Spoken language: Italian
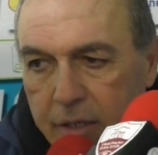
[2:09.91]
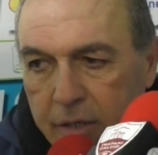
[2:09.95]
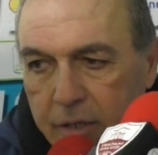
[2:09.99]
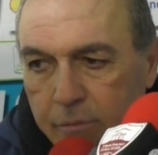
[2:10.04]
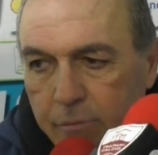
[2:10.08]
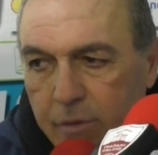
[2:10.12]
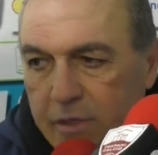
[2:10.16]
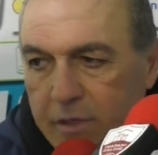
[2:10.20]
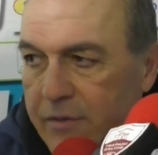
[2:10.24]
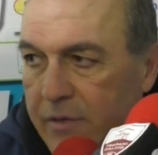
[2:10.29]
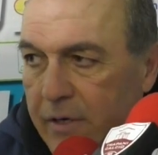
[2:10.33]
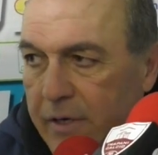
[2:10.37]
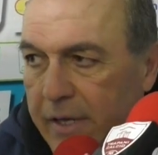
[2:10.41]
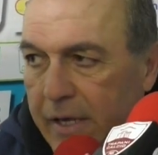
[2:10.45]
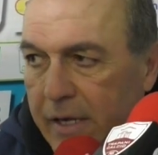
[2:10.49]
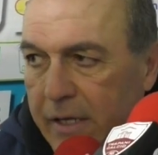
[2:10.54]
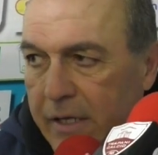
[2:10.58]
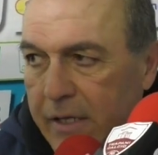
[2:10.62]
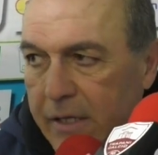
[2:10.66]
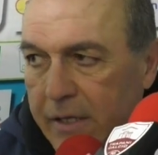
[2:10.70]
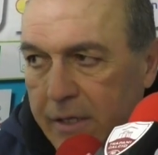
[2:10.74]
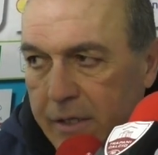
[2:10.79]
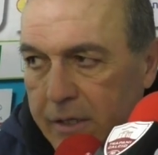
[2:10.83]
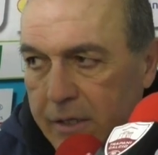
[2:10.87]
in mezzo,
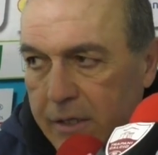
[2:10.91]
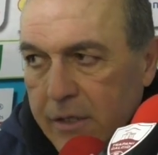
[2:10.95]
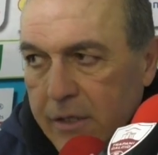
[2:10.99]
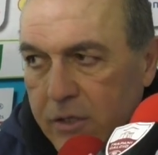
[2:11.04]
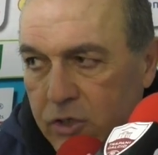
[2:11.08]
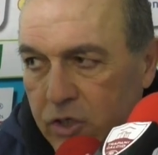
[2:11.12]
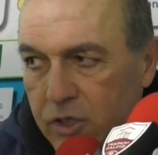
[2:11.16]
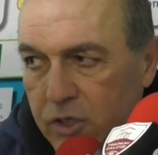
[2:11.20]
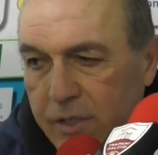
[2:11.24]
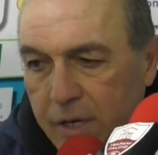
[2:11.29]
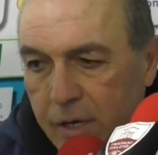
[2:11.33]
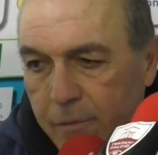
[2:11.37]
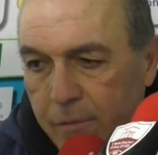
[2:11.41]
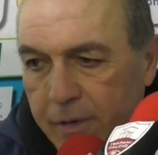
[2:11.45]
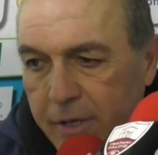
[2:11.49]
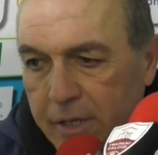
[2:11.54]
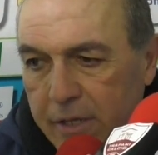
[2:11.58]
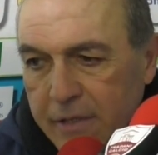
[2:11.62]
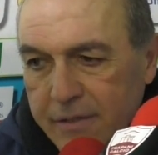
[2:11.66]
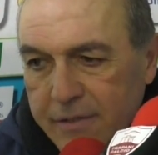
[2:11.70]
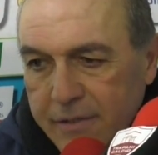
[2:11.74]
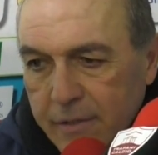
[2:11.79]
eh, eh, centralmente,